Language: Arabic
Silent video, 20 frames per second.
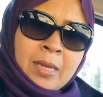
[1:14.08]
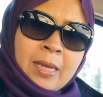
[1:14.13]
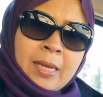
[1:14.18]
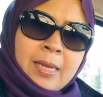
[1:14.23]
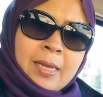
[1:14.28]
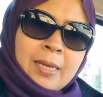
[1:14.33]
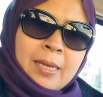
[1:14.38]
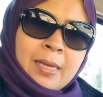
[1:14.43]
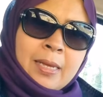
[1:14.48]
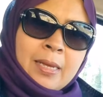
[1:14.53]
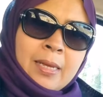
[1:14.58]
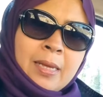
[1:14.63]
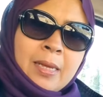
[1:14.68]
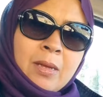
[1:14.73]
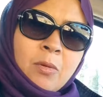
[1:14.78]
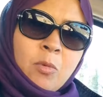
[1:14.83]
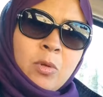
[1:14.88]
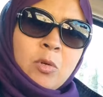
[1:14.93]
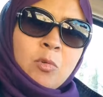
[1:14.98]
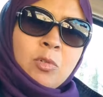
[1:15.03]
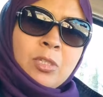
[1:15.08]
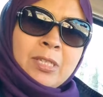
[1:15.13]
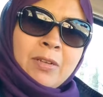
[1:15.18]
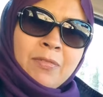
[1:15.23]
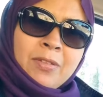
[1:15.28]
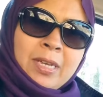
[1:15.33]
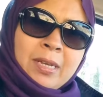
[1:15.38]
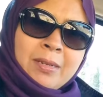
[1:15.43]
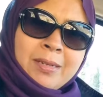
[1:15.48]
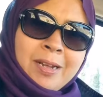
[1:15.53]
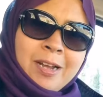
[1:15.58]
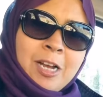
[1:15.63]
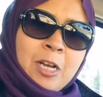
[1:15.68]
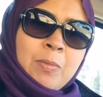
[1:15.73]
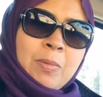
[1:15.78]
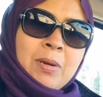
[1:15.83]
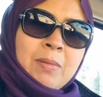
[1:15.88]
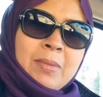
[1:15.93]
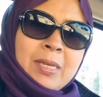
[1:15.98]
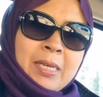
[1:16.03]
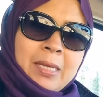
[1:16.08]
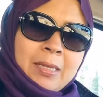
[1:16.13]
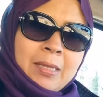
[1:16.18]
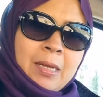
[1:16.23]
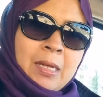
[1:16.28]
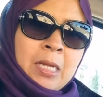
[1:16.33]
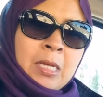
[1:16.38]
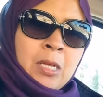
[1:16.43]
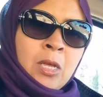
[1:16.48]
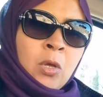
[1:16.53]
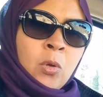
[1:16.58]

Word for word: آه، ويكون تفكيرنا اكبر من كده